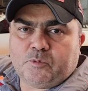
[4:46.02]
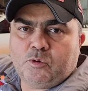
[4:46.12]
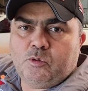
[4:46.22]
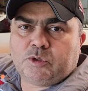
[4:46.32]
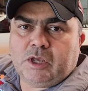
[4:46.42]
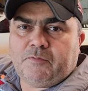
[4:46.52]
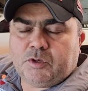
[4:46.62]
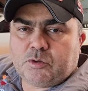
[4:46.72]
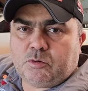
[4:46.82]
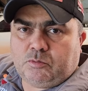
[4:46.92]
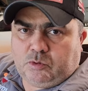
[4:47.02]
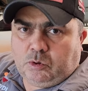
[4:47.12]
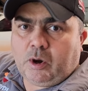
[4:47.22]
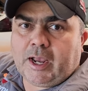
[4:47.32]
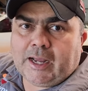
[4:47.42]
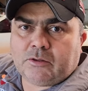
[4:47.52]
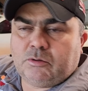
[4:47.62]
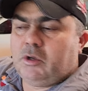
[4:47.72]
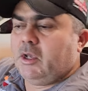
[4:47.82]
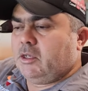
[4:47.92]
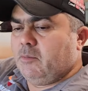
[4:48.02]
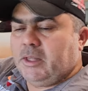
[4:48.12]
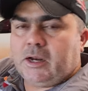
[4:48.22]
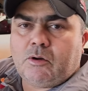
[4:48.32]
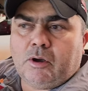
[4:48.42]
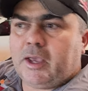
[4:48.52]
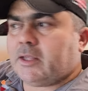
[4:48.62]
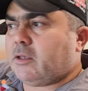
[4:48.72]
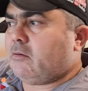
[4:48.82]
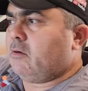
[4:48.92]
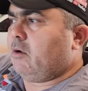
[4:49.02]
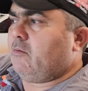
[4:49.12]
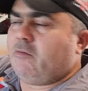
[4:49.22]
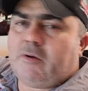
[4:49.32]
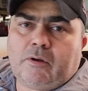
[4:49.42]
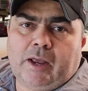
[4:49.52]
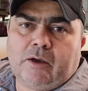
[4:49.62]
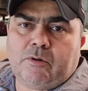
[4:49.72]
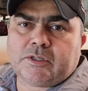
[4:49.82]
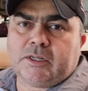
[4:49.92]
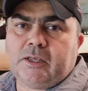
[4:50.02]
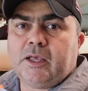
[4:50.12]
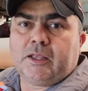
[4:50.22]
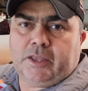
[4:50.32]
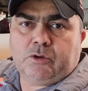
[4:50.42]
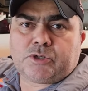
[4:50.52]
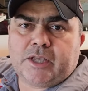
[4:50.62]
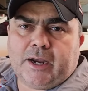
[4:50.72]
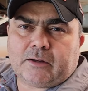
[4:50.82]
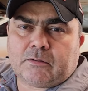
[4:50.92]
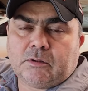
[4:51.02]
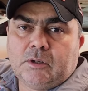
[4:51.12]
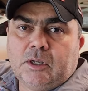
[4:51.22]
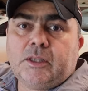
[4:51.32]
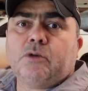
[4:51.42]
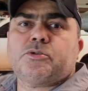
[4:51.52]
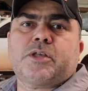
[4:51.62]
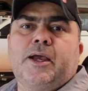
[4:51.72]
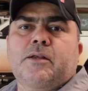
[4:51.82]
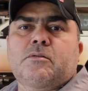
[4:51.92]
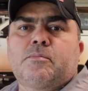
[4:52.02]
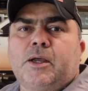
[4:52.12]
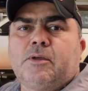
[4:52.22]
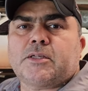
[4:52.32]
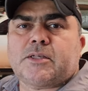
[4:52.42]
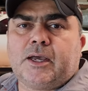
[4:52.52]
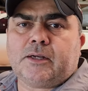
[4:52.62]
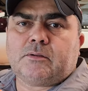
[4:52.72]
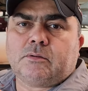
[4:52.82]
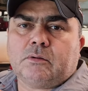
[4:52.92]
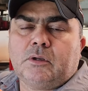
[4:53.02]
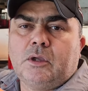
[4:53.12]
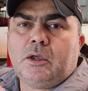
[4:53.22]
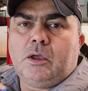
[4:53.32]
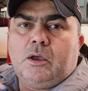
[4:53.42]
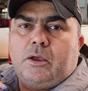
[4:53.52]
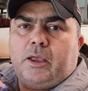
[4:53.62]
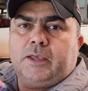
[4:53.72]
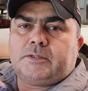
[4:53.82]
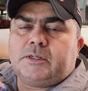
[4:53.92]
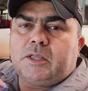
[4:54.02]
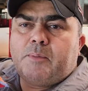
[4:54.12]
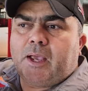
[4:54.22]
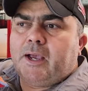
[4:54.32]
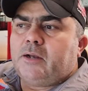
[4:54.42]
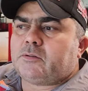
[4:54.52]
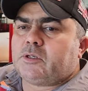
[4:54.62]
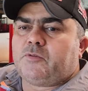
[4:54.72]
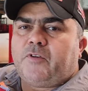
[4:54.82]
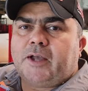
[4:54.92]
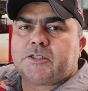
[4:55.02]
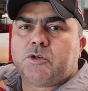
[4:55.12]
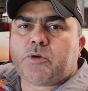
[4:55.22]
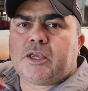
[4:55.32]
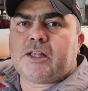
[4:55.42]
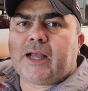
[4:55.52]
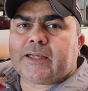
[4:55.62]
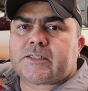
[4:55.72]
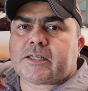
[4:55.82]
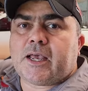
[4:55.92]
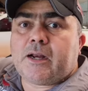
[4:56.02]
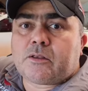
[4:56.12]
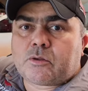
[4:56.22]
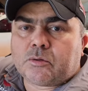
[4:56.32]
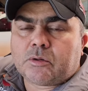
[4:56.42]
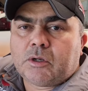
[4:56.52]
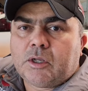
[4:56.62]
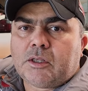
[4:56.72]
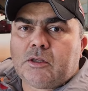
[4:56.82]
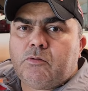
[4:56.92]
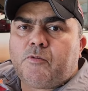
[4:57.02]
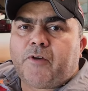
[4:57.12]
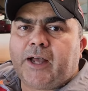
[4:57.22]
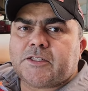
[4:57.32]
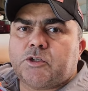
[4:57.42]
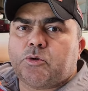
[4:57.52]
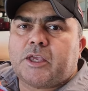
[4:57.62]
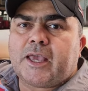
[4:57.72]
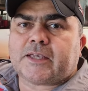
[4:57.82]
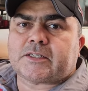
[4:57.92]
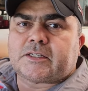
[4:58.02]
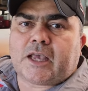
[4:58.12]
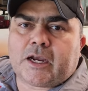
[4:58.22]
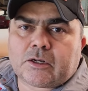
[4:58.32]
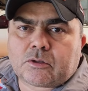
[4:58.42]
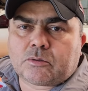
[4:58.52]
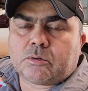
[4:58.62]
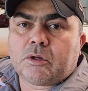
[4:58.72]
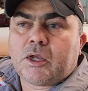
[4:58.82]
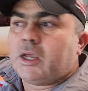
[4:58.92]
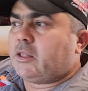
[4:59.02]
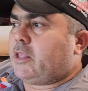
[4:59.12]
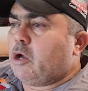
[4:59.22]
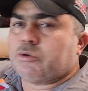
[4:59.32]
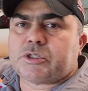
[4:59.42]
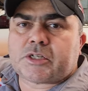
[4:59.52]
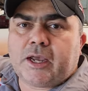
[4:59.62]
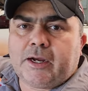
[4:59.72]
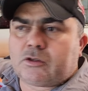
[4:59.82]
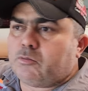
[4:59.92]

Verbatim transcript: um, um serviço trocado de maneira correta com uma, aquela coisa ali. Deu certo? Deu certo, mas não é certo. Existem mecânicos que fazem o que dá certo, não fazem o que é certo. Deu certo